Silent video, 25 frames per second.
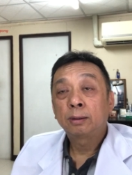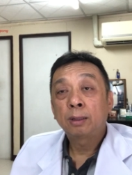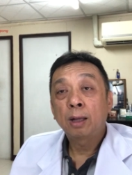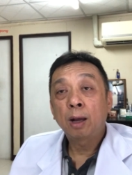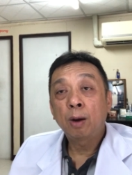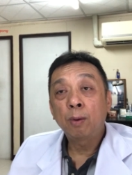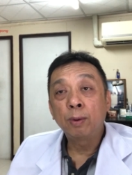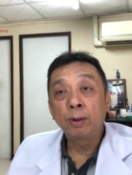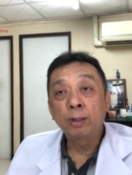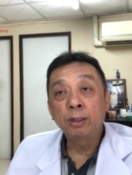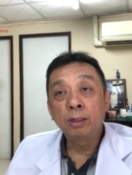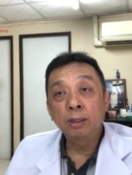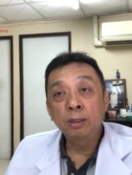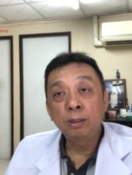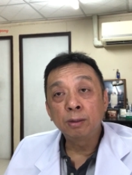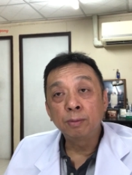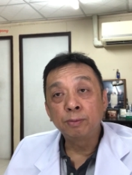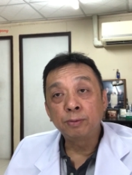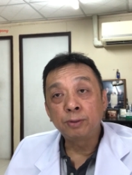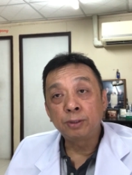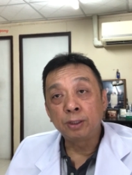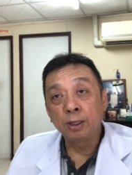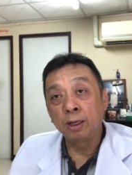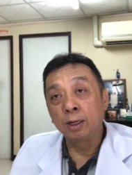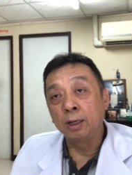ถ้าวันที่
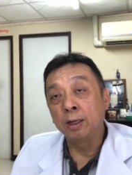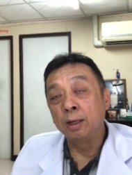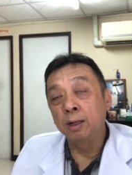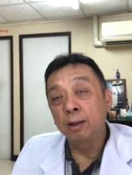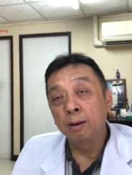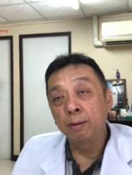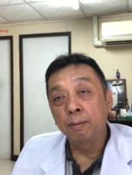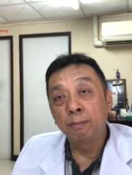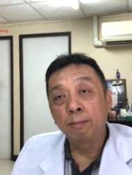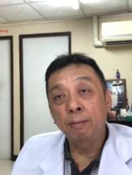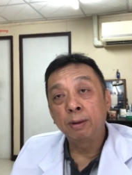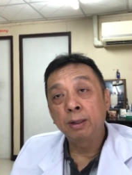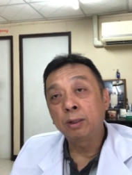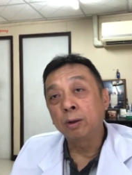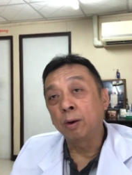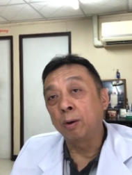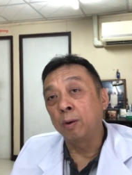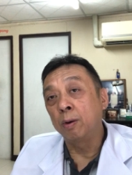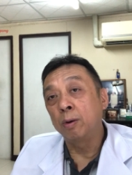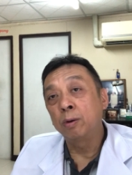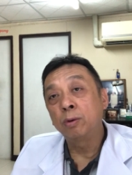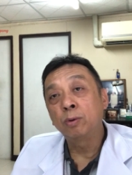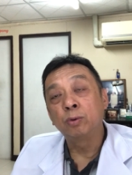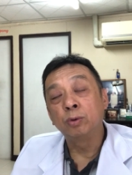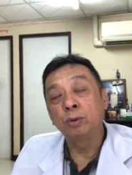14เนี่ยไม่ท้อ
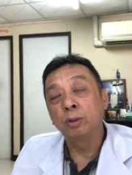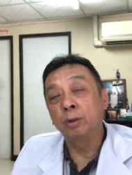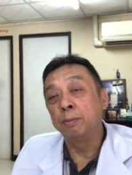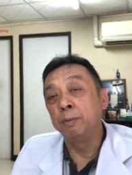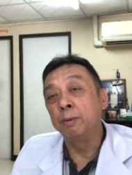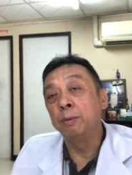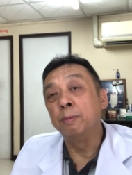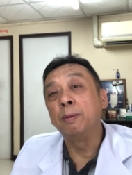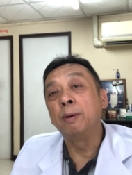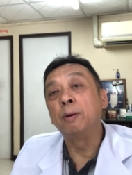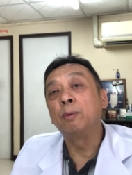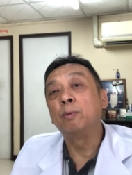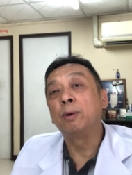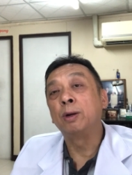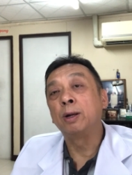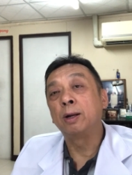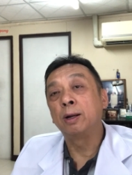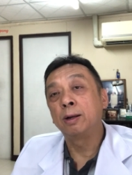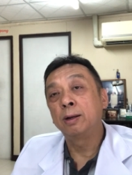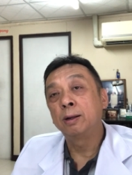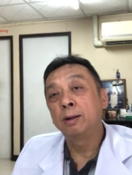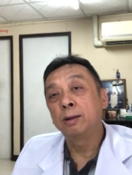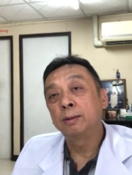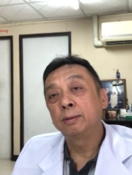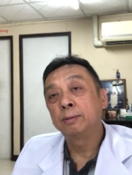งคุณจะมีเมนวัน
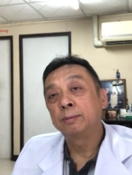นั้น